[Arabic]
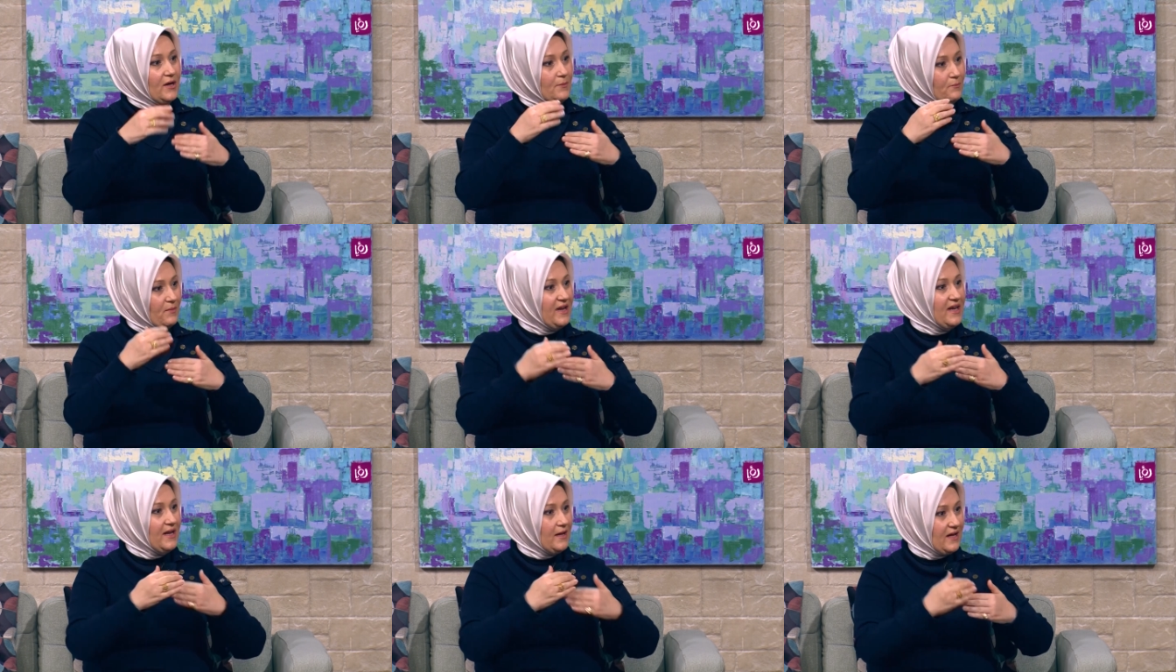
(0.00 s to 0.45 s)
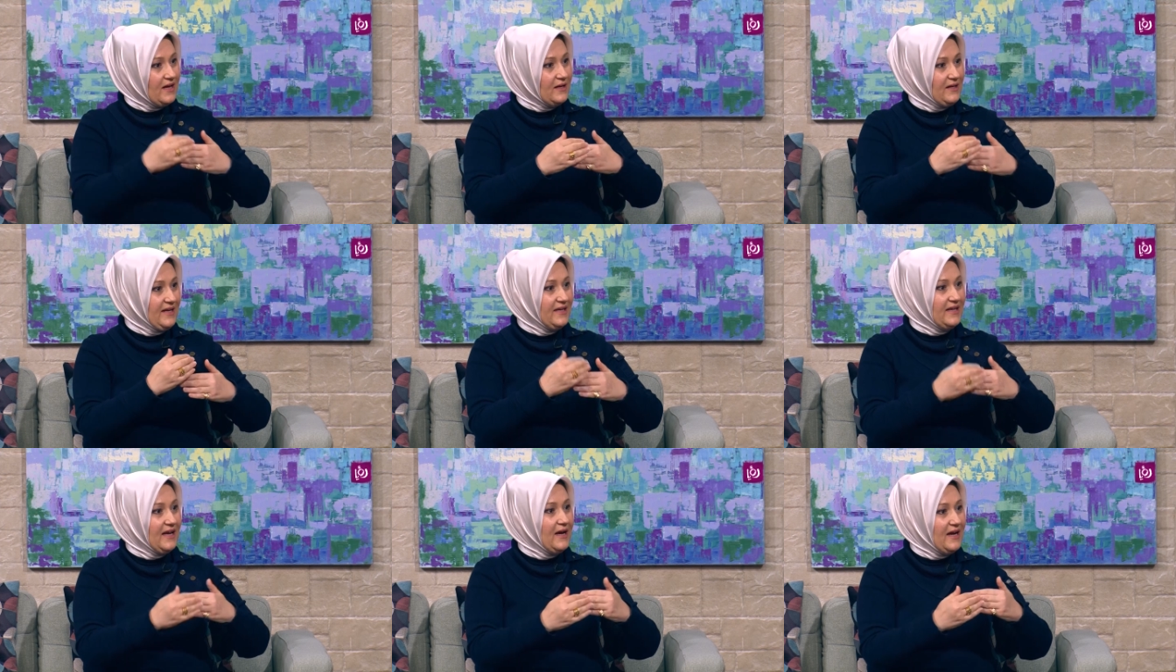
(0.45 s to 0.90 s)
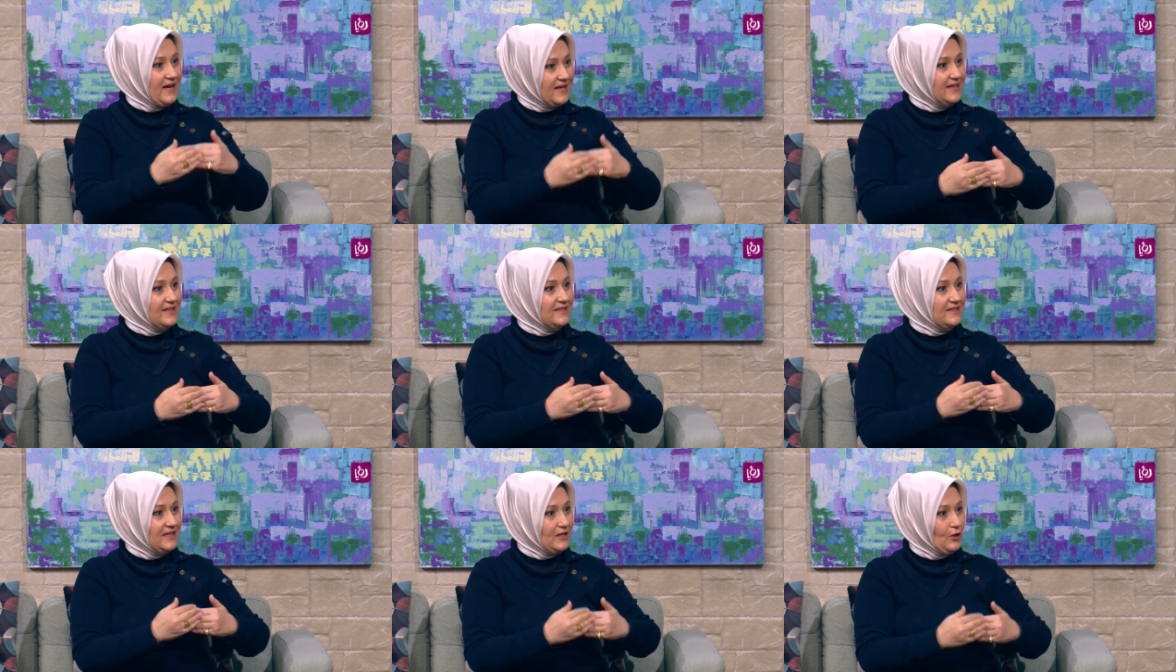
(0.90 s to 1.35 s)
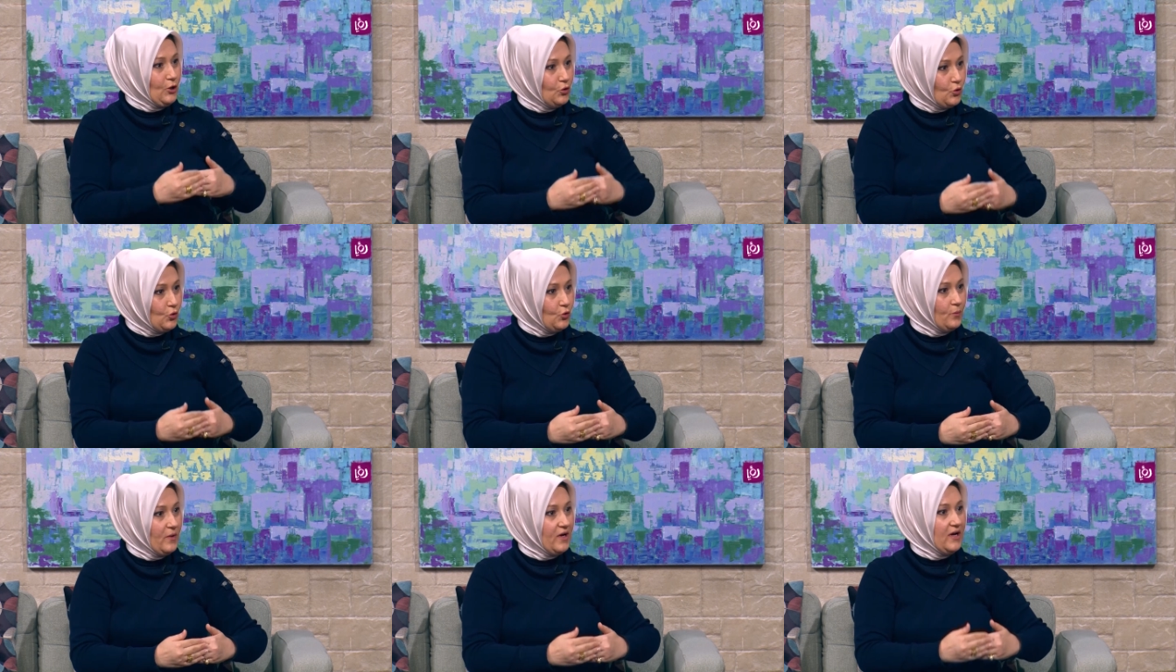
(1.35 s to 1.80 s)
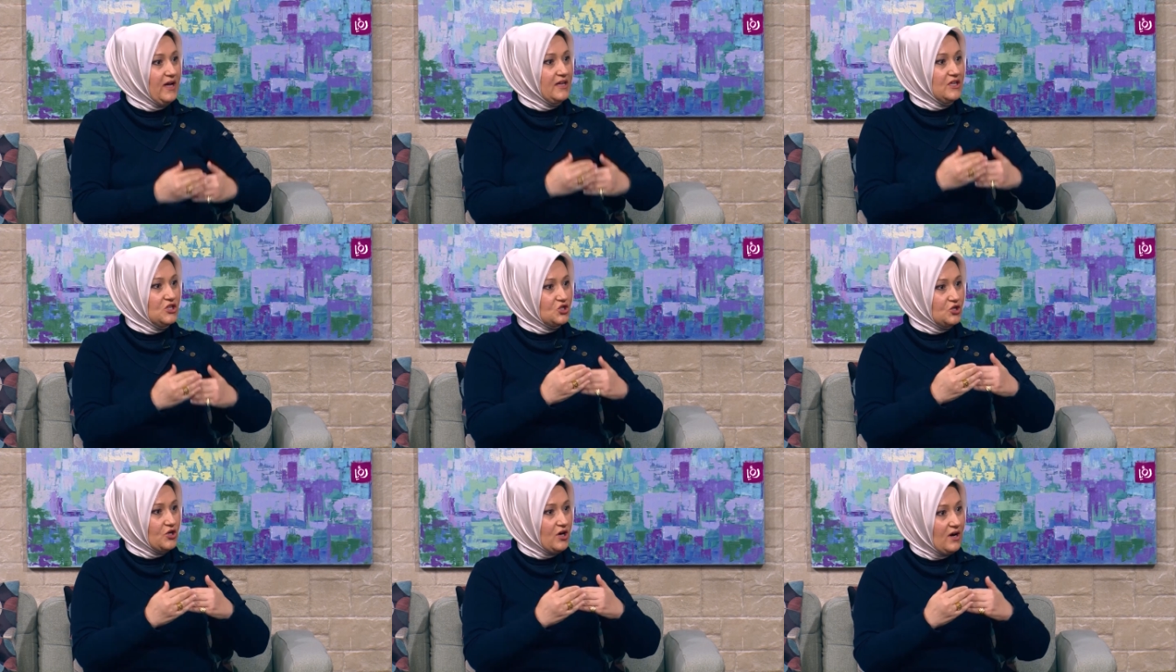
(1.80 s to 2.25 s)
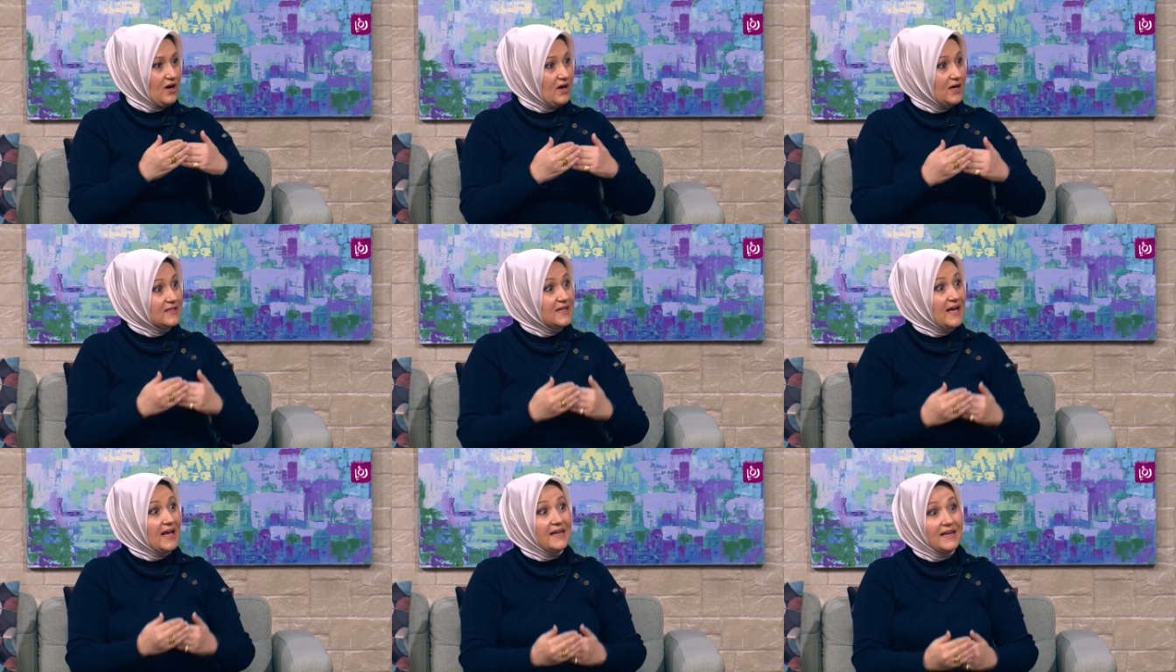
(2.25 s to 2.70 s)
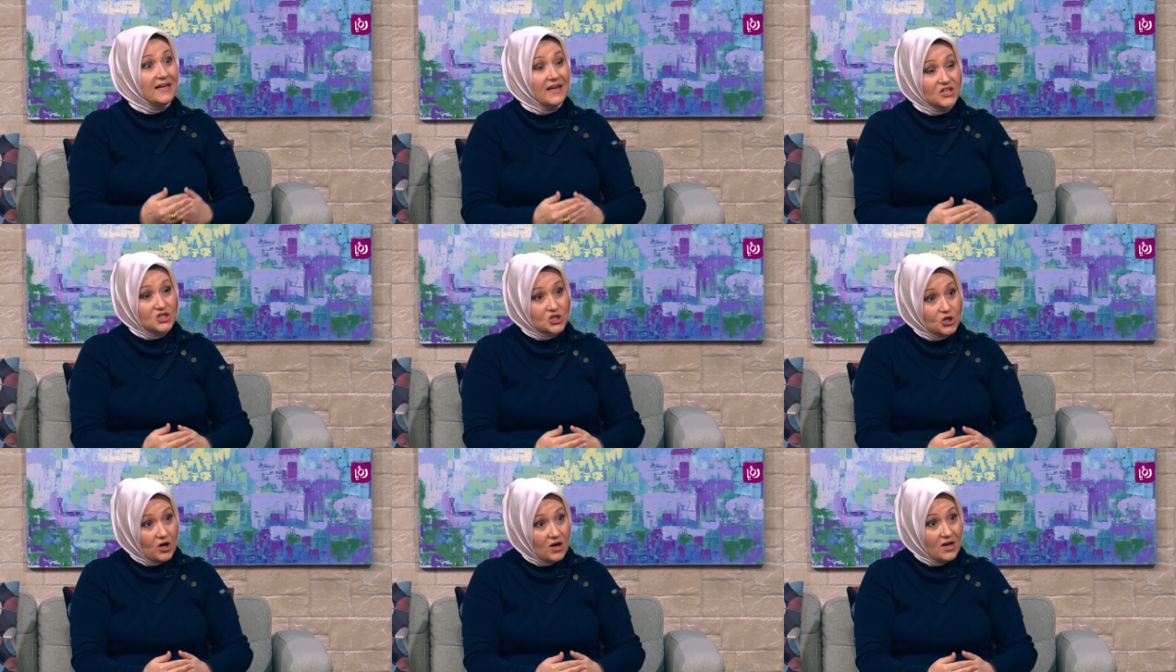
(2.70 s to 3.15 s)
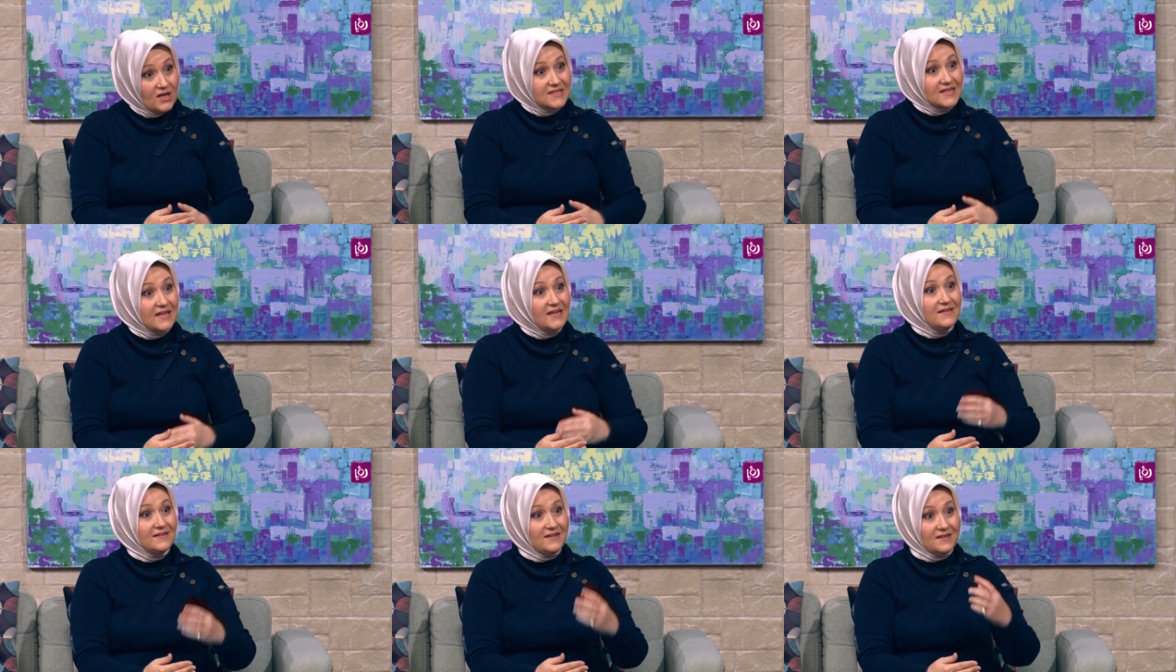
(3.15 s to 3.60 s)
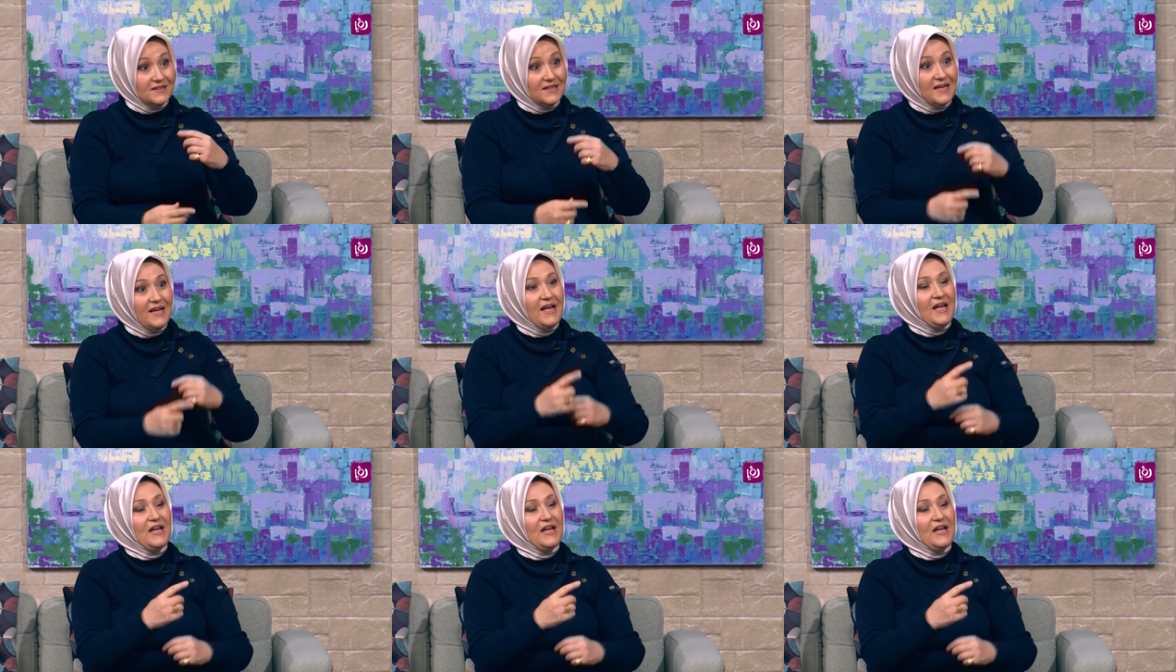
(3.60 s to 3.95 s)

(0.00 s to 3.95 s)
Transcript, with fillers: بل يعني اخذت الحكومه الاجراءات الاشخاص ايضا